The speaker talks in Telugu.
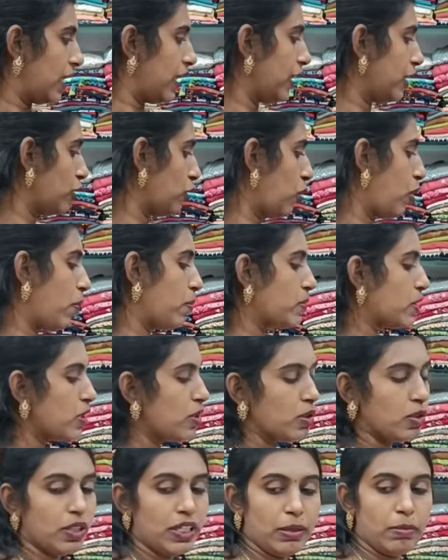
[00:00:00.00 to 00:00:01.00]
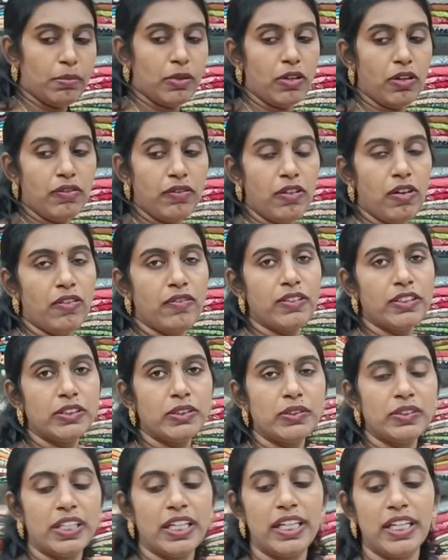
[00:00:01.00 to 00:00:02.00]
అలాగే టాప్స్లో నెంబర్ ఆఫ్
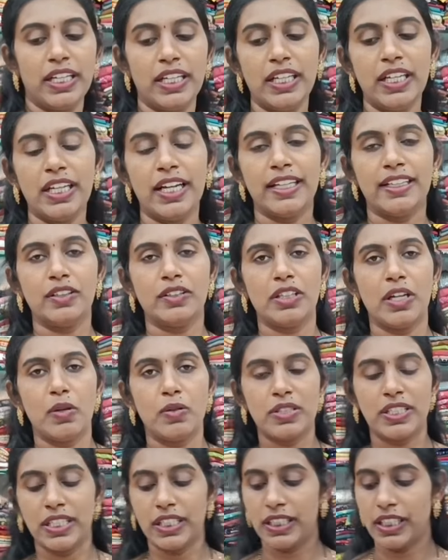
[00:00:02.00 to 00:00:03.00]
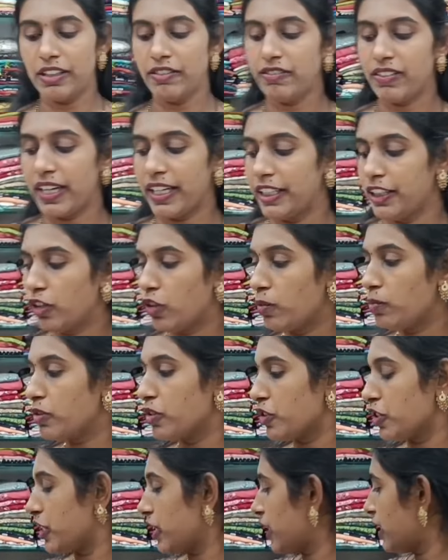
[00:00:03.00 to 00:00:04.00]
ఆఫర్స్ ఉన్నాయండి లైక్ థౌజండ్కి ఫైవ్
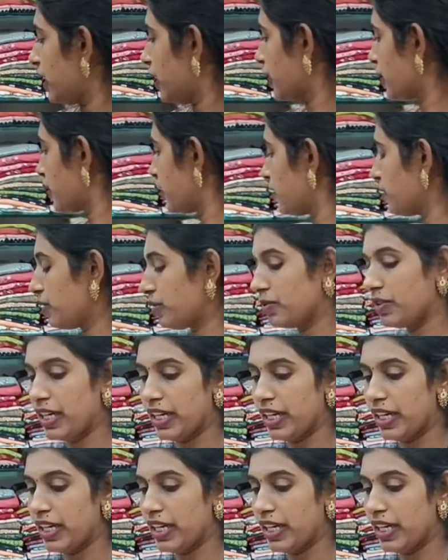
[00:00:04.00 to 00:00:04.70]
టాప్స్ వచ్చే కలెక్షన్స్